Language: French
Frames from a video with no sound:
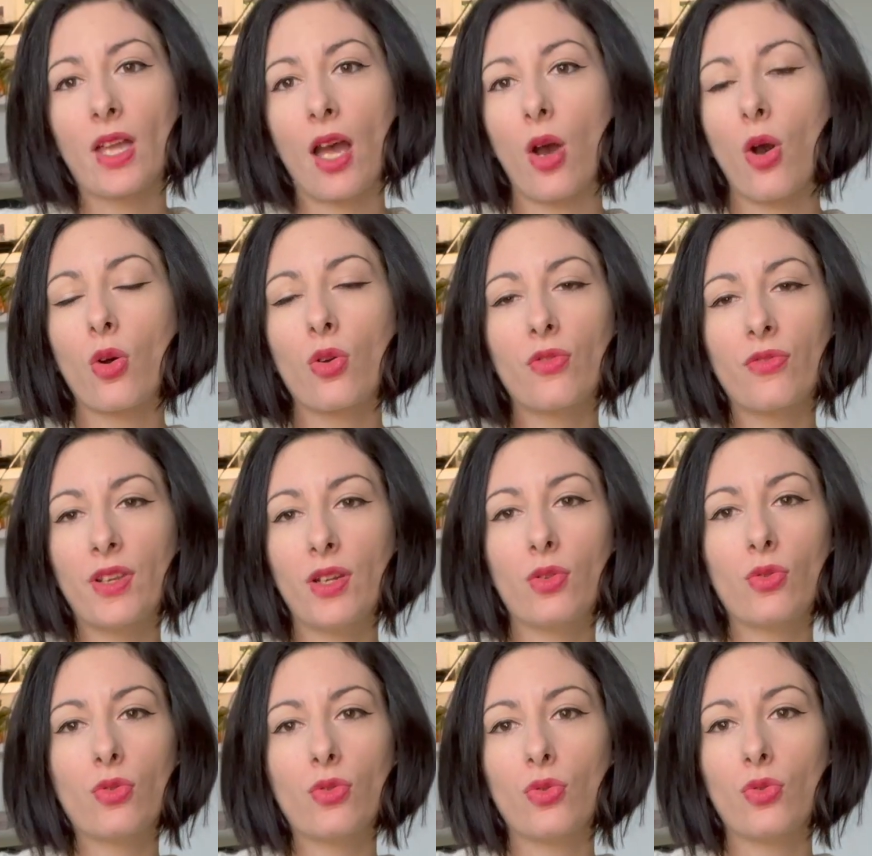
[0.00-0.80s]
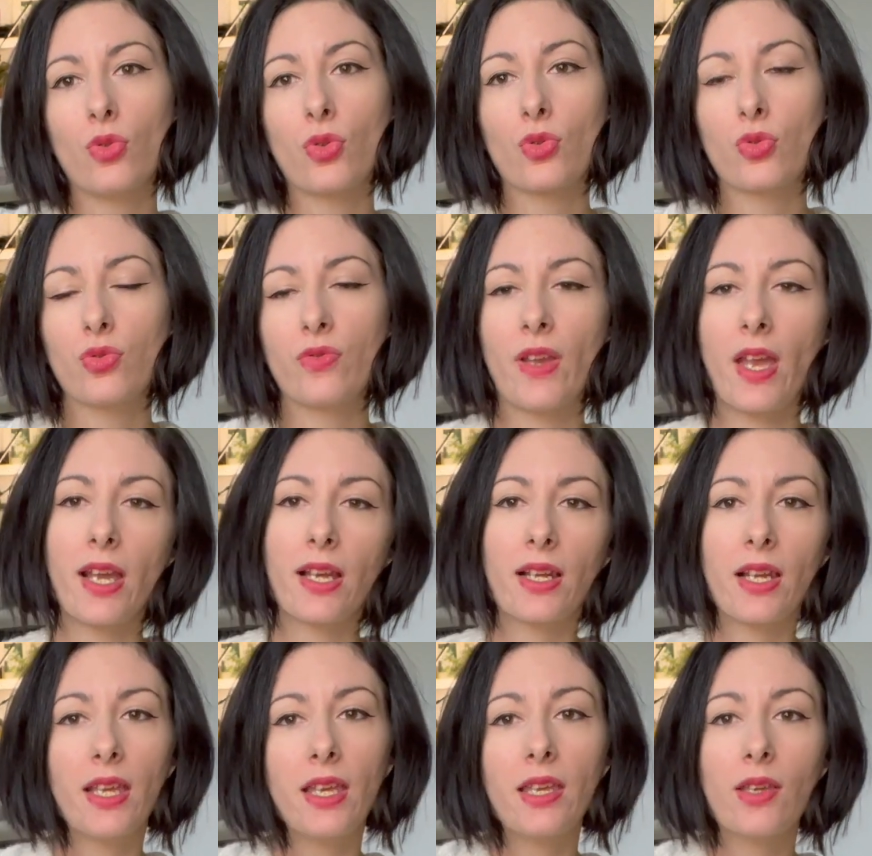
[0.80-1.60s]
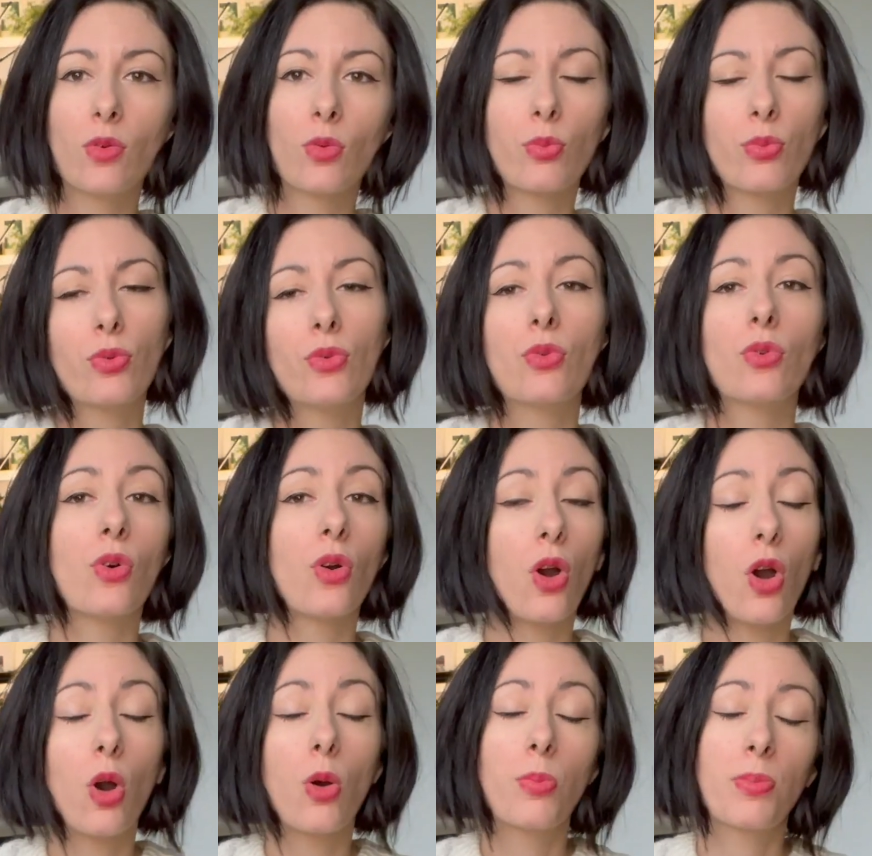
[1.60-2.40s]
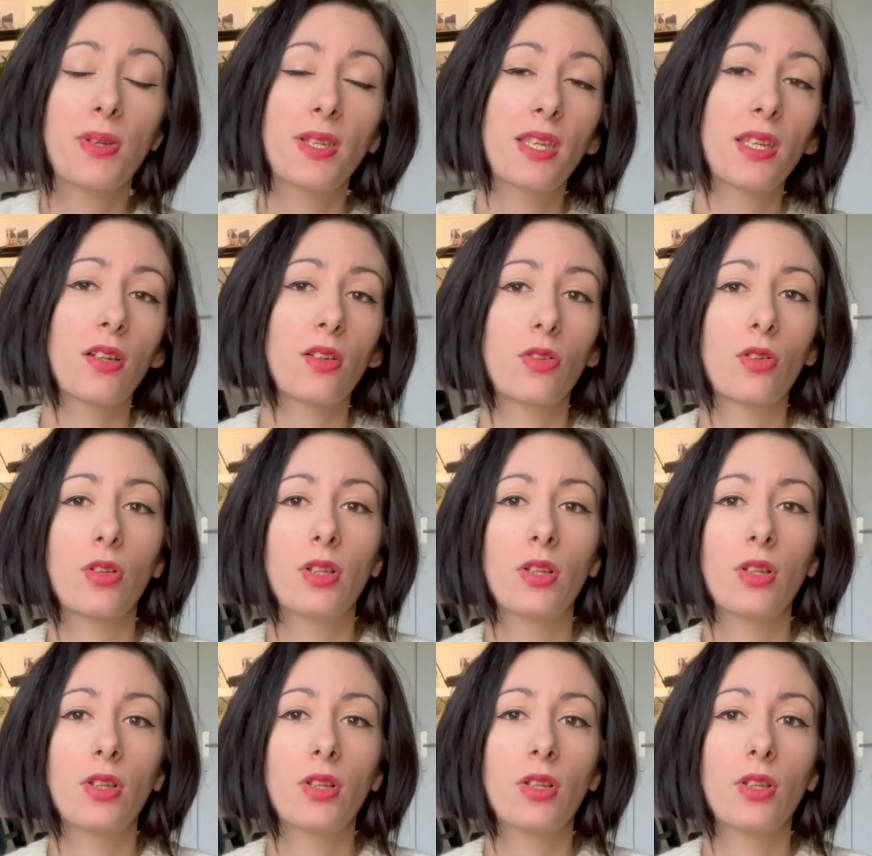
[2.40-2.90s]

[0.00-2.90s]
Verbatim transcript: à enlever le couvercle et on peut remplir